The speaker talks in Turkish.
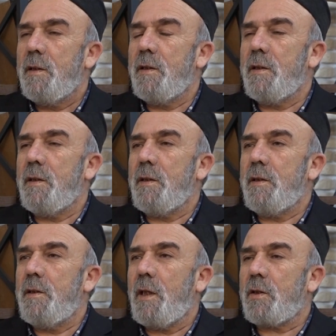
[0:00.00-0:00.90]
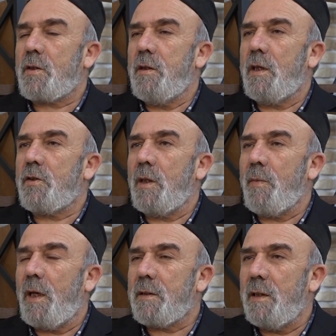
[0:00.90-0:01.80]
e, yaşlılar
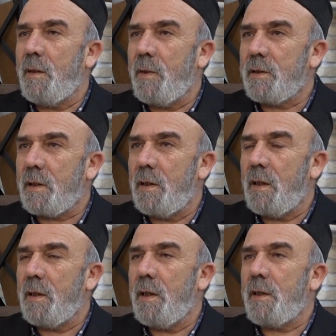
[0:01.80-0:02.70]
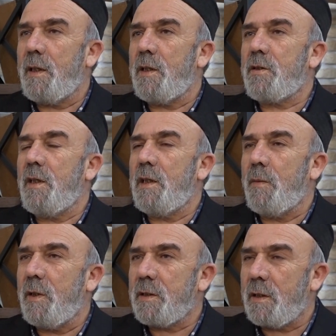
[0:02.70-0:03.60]
cemaatle namaz kılarlar, gençler
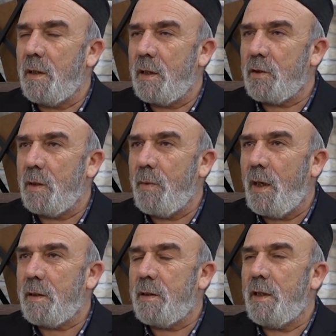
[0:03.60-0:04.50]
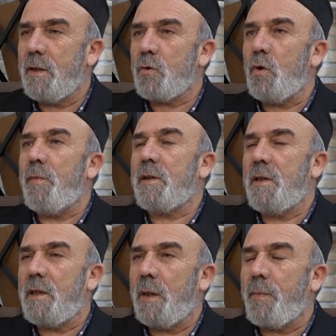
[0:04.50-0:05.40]
namaz kılarlar cemaatle,
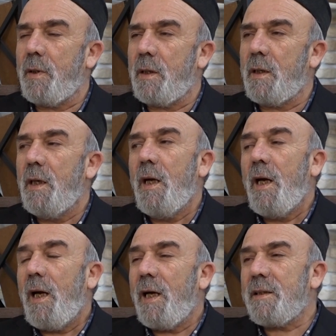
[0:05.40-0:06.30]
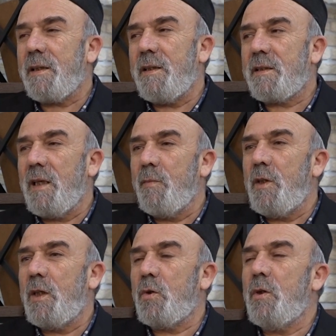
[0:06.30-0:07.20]
sohbetler yaparlar. Hatta İslam'ın
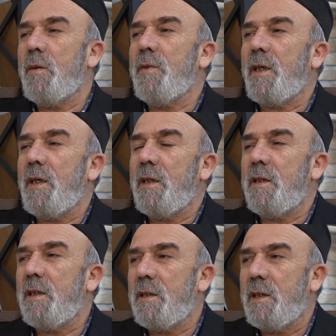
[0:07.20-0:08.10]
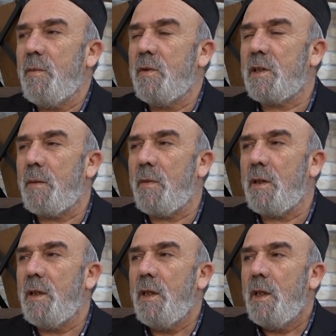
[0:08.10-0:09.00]
ilk dönemine girdi, gittiğimiz
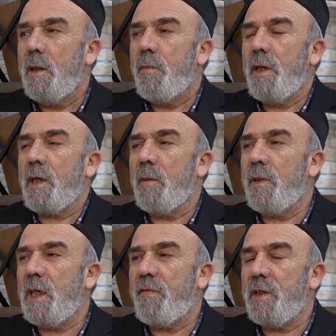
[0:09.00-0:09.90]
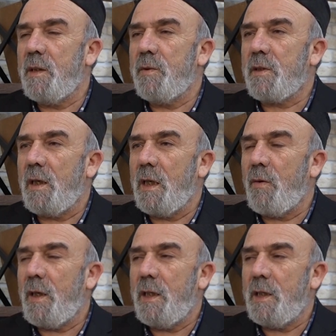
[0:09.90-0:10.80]
zaman Peygamber Efendimiz
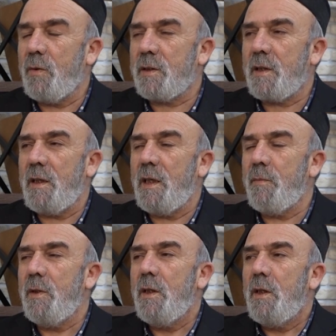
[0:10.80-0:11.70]
sallallahu aleyhi ve sellem